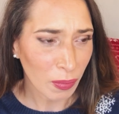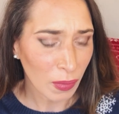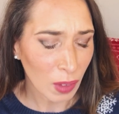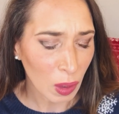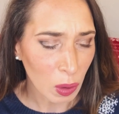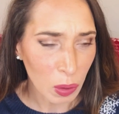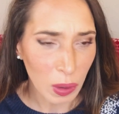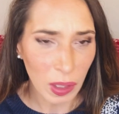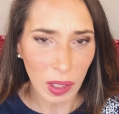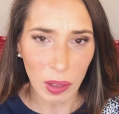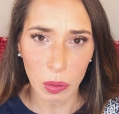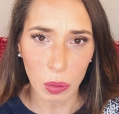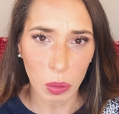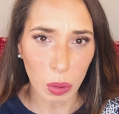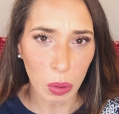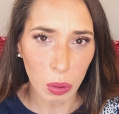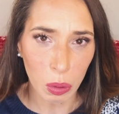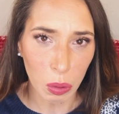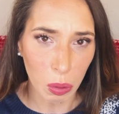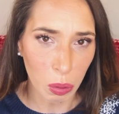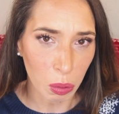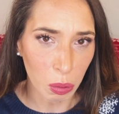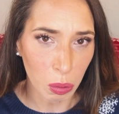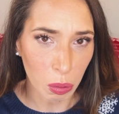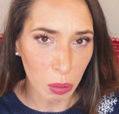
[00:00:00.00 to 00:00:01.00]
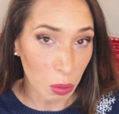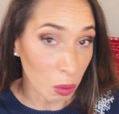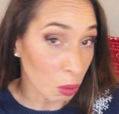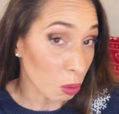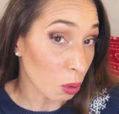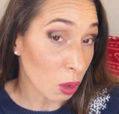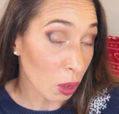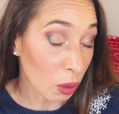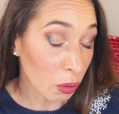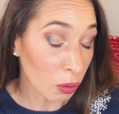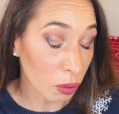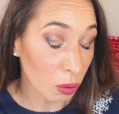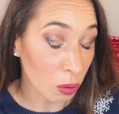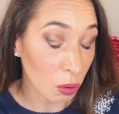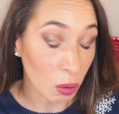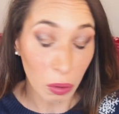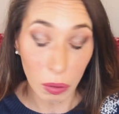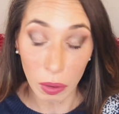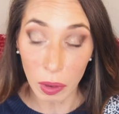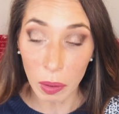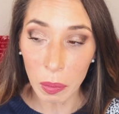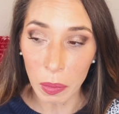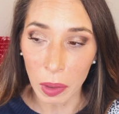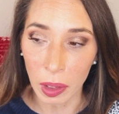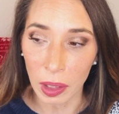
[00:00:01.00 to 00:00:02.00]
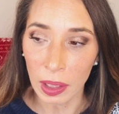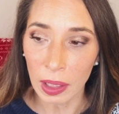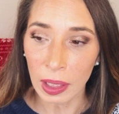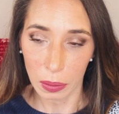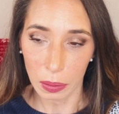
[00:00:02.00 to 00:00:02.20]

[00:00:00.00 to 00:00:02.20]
aux alentours du 9 novembre.